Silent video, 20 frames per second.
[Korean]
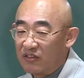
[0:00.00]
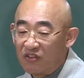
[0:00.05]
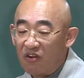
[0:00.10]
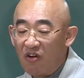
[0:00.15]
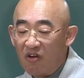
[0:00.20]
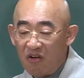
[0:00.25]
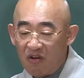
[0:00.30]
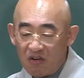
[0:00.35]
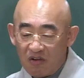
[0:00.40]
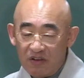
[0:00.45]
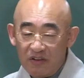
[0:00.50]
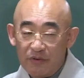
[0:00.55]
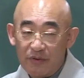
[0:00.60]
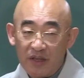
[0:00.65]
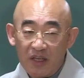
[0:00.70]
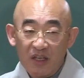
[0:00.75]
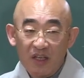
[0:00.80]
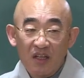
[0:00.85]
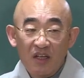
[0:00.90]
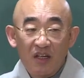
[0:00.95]
적어.
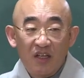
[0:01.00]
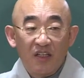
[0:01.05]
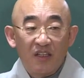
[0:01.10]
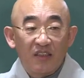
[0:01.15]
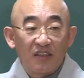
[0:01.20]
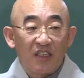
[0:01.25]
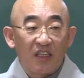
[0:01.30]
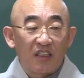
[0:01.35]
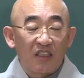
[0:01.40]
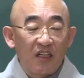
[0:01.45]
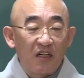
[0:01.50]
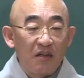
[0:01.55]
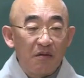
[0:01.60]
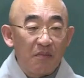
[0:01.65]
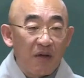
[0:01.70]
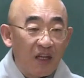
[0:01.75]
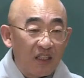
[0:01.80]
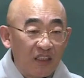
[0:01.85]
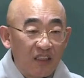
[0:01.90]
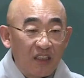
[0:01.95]
왜? 새끼를
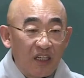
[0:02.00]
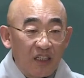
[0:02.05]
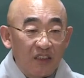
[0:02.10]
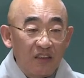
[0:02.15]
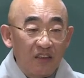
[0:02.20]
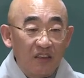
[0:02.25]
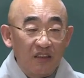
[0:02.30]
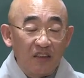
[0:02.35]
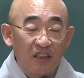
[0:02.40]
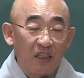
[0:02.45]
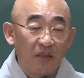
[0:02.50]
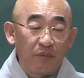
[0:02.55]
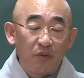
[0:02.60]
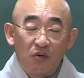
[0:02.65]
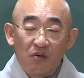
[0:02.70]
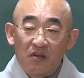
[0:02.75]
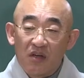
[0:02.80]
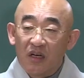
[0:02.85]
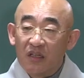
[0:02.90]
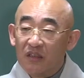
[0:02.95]
많이 낳는데
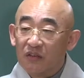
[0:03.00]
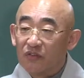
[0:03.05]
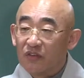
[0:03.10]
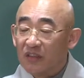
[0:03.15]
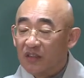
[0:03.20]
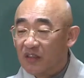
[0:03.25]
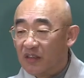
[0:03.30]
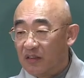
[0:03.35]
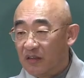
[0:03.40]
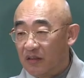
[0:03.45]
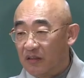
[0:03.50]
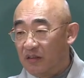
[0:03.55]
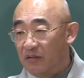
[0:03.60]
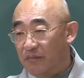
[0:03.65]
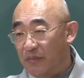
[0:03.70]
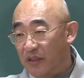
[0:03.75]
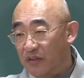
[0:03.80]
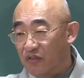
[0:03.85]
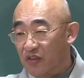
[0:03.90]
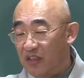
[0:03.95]
봄가을
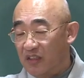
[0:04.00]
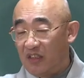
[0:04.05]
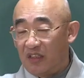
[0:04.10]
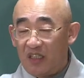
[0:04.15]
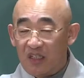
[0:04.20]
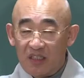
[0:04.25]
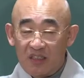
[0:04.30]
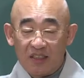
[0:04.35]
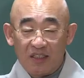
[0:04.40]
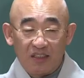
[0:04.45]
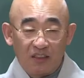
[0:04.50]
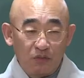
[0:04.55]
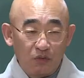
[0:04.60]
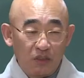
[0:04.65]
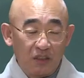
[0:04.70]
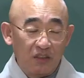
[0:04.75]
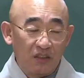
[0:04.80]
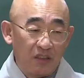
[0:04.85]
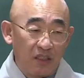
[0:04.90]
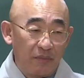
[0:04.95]
돼지들은 멧돼지에 해당이
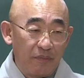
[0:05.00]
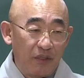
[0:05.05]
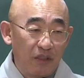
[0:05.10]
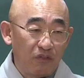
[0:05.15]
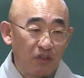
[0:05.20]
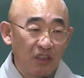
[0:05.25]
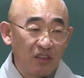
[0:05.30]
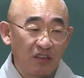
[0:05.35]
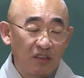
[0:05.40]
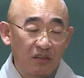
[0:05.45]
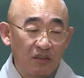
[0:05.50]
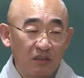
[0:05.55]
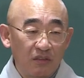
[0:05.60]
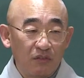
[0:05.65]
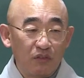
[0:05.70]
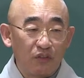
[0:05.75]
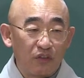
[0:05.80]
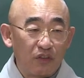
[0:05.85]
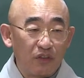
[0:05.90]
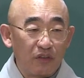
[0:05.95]
되는데 멧돼지들은
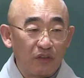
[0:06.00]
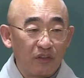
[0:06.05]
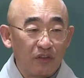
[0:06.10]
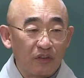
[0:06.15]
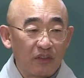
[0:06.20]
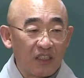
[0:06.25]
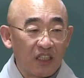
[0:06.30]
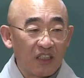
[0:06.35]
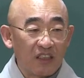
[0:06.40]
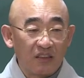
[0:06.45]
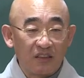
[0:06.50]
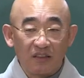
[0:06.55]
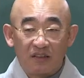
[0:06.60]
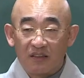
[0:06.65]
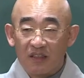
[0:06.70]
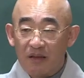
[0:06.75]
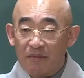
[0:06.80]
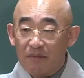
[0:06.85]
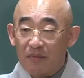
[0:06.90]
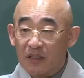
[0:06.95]
어떻게 돼요? 자기
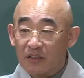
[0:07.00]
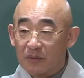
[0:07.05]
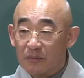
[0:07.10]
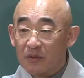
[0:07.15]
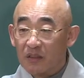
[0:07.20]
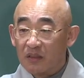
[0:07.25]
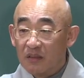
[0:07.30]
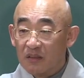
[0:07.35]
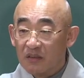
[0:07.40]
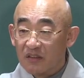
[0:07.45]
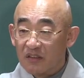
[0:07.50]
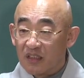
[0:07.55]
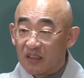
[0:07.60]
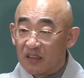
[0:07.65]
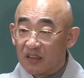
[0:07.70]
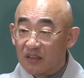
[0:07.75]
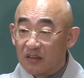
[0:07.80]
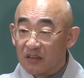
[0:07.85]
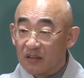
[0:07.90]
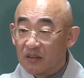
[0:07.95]
뜻에 안 맞으면
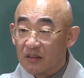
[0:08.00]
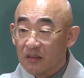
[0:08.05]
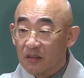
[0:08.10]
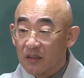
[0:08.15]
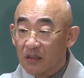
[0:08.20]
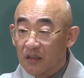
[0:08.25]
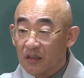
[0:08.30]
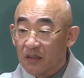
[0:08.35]
새끼들을